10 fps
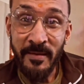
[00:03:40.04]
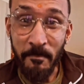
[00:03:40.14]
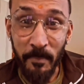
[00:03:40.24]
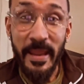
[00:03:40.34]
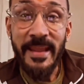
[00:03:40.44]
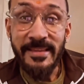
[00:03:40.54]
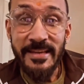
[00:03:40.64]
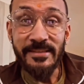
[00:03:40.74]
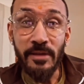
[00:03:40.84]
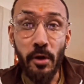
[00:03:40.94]
प्लेइंग
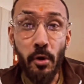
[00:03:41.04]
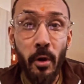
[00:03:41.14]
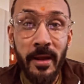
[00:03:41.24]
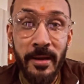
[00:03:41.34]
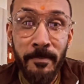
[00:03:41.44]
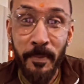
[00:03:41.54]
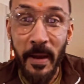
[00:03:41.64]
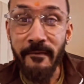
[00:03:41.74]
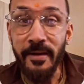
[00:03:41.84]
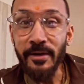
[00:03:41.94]
दीज लोकल
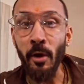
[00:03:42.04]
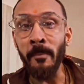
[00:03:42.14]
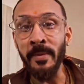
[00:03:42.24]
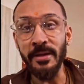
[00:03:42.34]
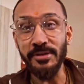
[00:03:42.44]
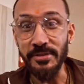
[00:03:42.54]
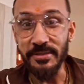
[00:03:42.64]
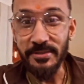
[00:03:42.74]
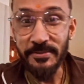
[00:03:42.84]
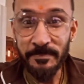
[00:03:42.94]
प्राइवेट
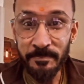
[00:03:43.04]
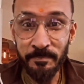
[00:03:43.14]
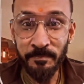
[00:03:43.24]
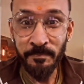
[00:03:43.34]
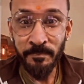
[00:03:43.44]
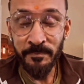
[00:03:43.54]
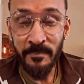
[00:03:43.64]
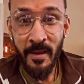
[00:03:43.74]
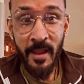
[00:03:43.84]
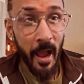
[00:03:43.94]
कॉम्पिटिशन्स
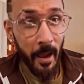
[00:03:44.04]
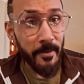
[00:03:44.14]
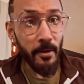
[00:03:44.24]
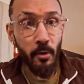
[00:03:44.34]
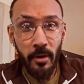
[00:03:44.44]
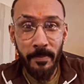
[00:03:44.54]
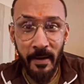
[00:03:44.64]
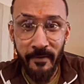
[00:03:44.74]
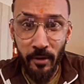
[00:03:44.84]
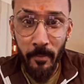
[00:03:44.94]
अब ये लोकल
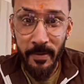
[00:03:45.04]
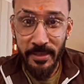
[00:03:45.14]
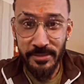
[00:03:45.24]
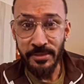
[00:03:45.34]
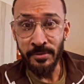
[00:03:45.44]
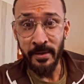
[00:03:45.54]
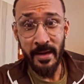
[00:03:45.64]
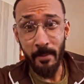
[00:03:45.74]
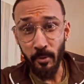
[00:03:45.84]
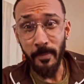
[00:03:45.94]
प्राइवेट कॉम्पिटिशन हो
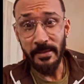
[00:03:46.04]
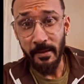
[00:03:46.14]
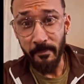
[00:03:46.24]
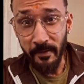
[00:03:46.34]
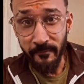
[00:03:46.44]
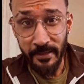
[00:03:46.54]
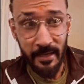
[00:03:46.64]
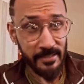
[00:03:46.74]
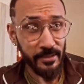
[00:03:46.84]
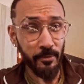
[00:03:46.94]
रहे हैं आपको पता है बिग फिट
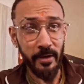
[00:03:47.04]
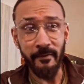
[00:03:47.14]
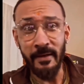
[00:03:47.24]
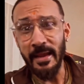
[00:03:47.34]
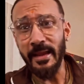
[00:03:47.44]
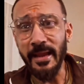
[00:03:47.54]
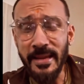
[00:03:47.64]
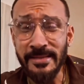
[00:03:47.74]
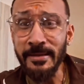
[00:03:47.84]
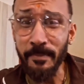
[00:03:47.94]
क्लासिक होने वाला है
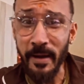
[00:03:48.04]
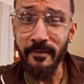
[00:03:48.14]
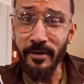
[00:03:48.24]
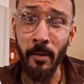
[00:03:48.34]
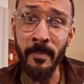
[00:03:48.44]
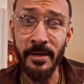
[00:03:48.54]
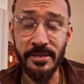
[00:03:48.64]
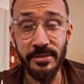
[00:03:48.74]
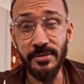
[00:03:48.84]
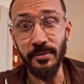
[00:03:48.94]
कई ऐसे प्राइवेट
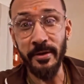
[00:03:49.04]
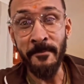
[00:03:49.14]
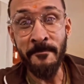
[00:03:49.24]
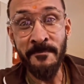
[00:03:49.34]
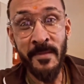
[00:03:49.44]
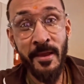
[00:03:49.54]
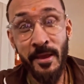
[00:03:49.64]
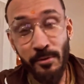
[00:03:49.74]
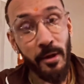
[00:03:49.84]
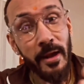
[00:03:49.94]
कॉम्पिटिशन हो रहे हैं
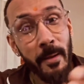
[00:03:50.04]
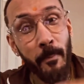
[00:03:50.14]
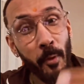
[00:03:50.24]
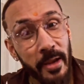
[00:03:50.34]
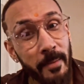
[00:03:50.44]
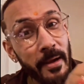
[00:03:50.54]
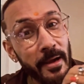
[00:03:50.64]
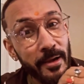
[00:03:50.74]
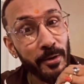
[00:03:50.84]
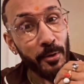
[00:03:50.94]
तो अगर आप बॉडी
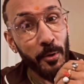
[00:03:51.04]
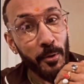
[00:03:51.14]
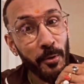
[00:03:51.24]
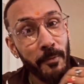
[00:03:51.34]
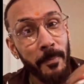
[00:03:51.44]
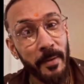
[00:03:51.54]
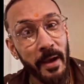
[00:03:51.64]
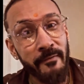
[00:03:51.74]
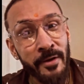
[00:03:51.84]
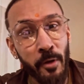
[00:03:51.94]
बिल्डर को वो
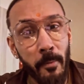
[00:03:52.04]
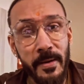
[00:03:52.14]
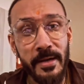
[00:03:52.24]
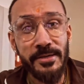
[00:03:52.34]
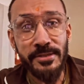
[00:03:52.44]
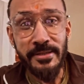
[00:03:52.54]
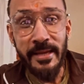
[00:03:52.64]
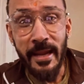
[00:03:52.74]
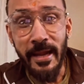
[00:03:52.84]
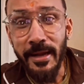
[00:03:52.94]
प्राइवेट कॉम्पिटिशन्स
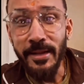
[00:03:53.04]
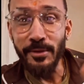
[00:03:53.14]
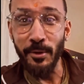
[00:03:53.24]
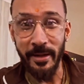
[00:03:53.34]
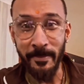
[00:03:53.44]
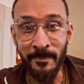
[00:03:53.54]
खेलने नहीं दोगे